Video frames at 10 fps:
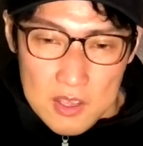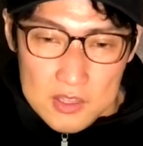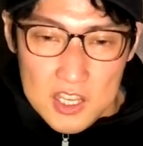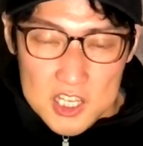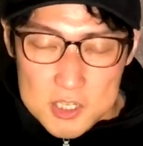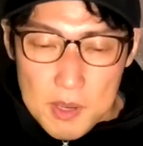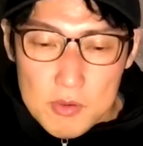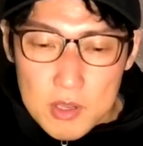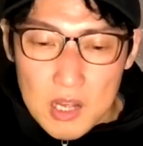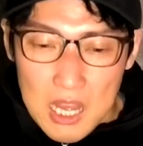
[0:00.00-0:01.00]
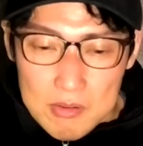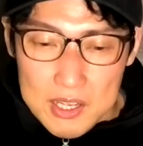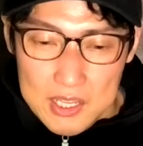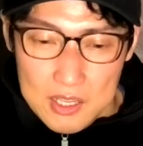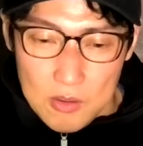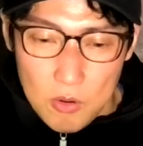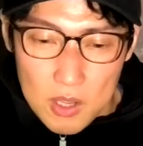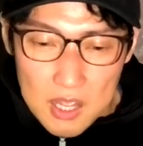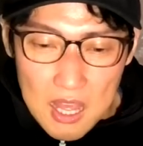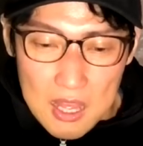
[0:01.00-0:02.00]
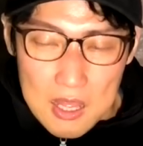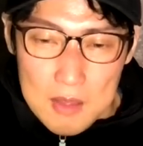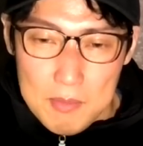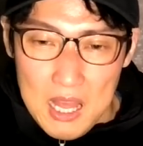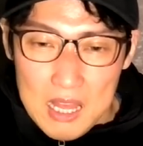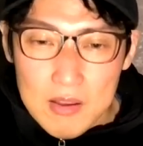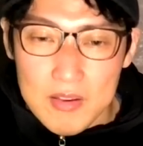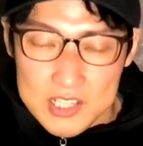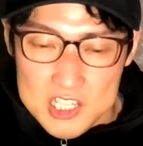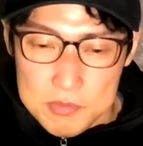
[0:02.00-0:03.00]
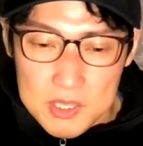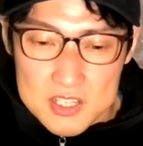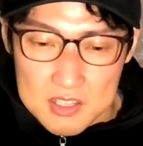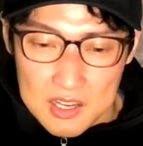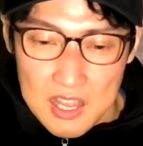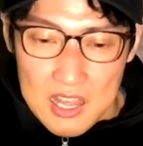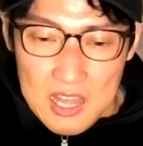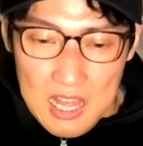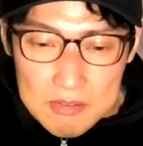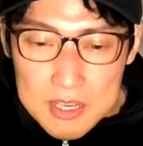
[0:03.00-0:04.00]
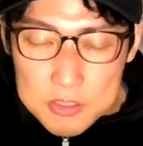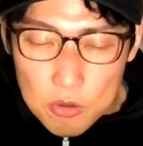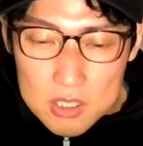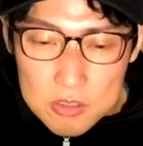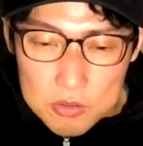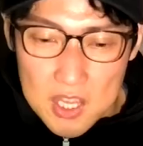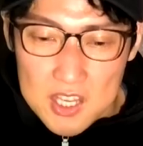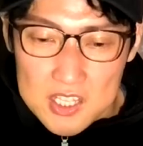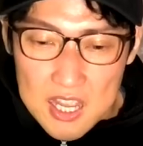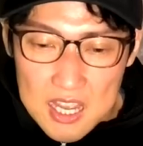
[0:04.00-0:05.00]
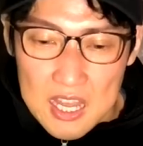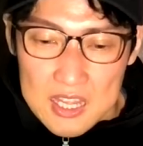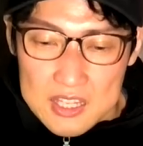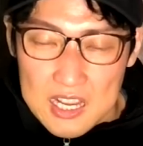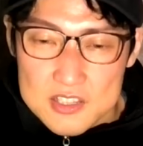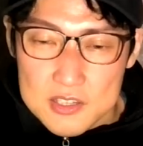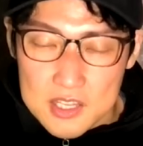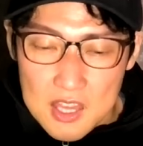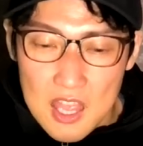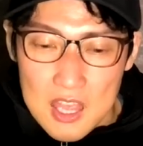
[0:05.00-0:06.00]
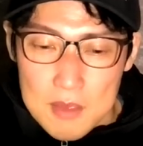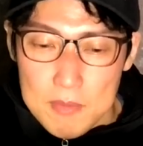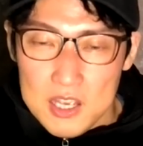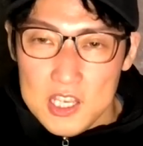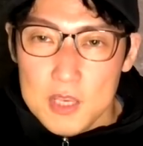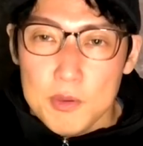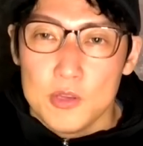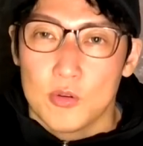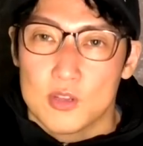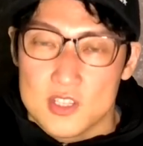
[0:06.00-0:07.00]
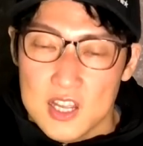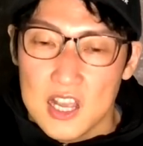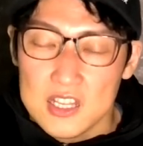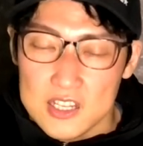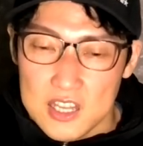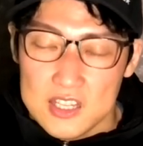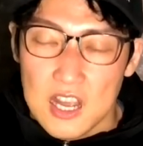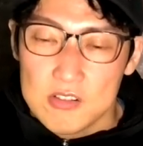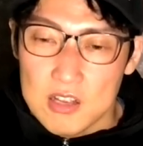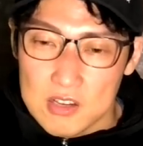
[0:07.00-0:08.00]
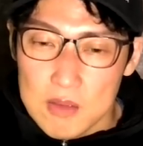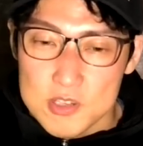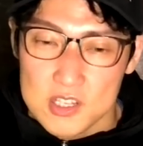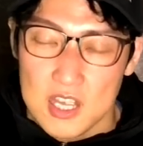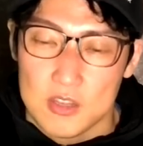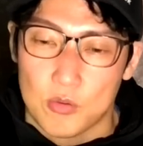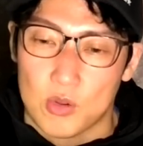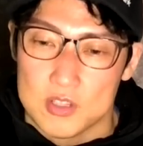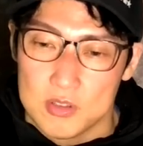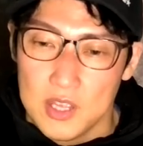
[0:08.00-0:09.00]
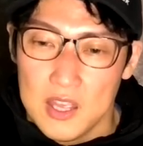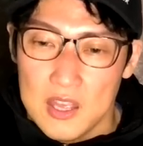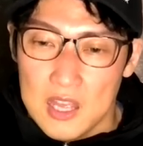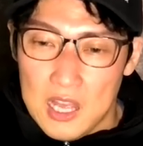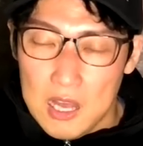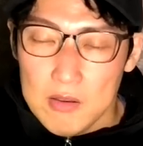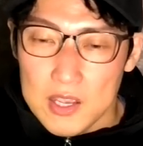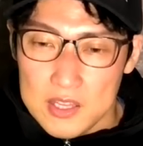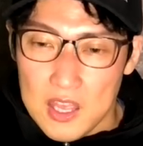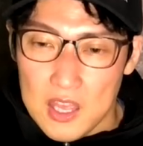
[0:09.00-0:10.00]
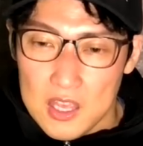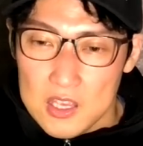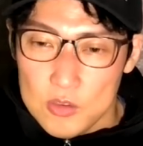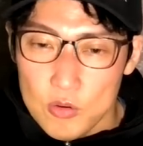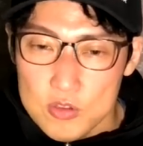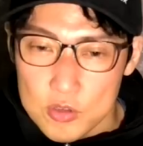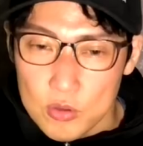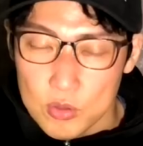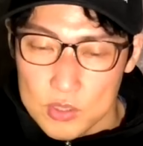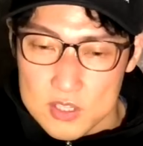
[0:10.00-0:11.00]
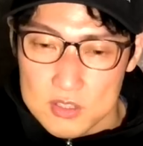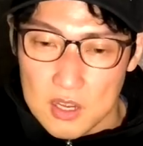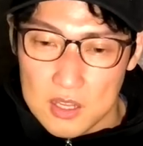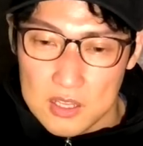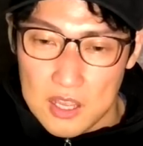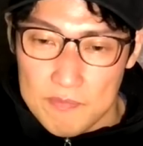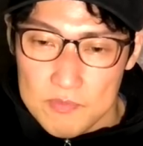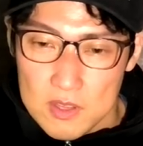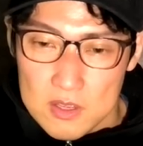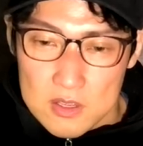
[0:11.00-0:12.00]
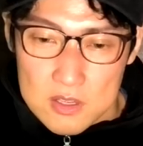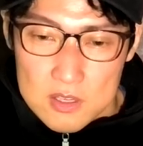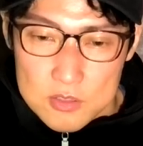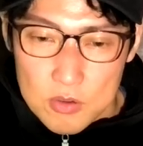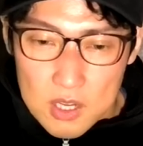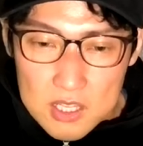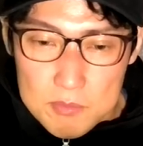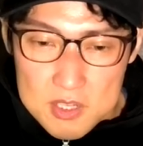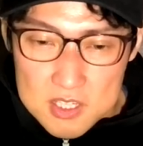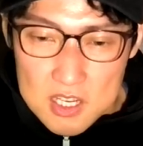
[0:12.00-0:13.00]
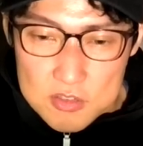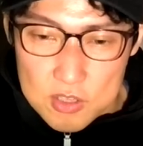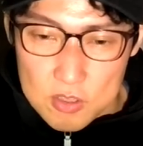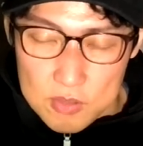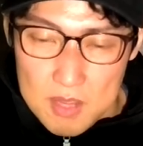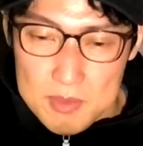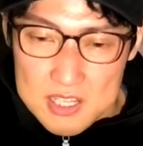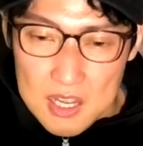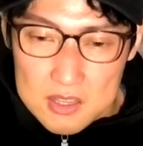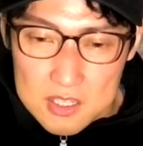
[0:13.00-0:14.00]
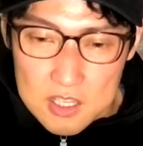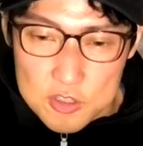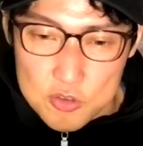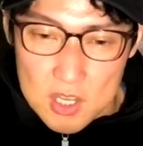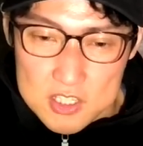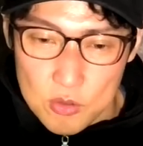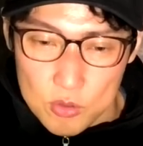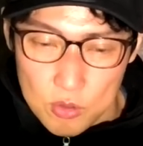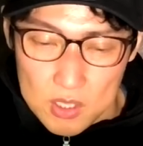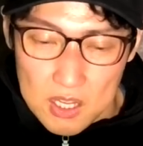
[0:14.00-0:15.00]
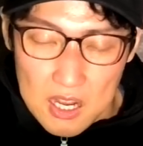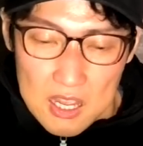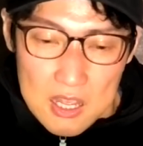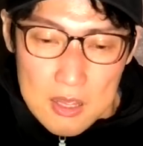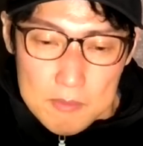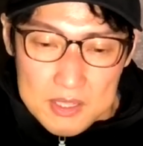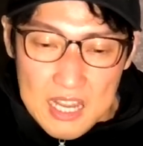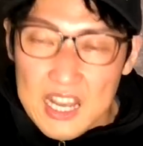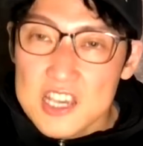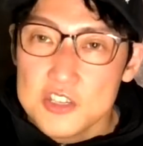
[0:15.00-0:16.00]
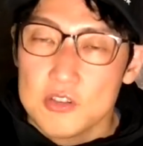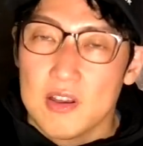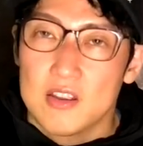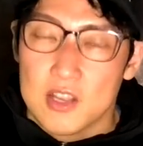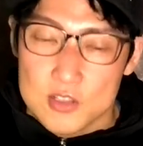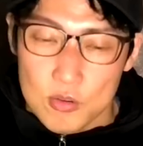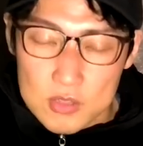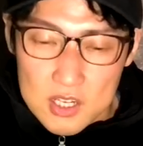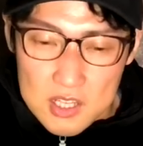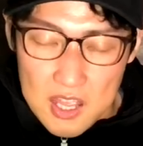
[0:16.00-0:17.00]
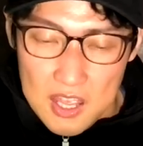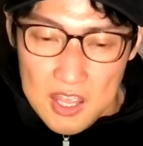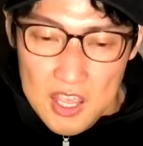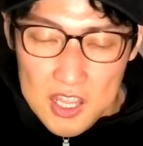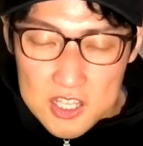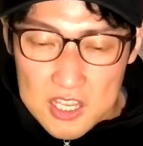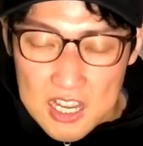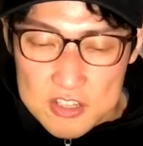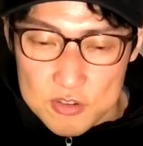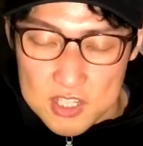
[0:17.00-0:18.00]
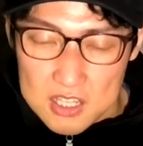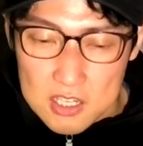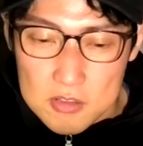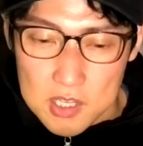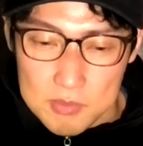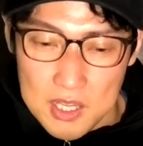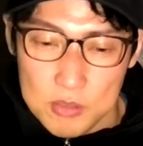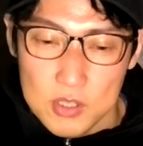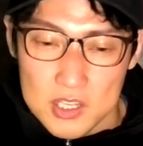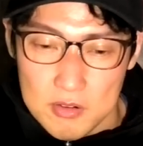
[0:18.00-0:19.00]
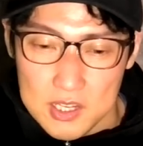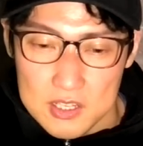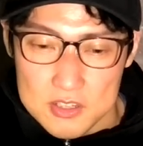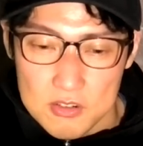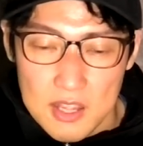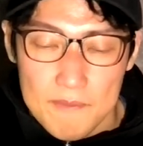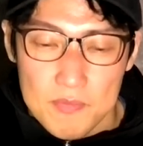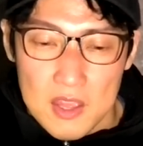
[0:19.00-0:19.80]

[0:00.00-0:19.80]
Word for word: で、一番上のハワイ。これが、まあ、ハワイはね、島ですからね、ハワイとかだと電気代が高すぎて、まあ、EV に乗るとですね、かなりね、高くなるかもしれないってところなんですよね。ハワイね、44ドルですからね、それがね、ミシガン州だとね、まあ、下がってきて18ドルとか、だから、まあ、高い州ではあるけど、そんなにね、変に高い州使ってるってわけでもないってことは言えるわけなんですよね。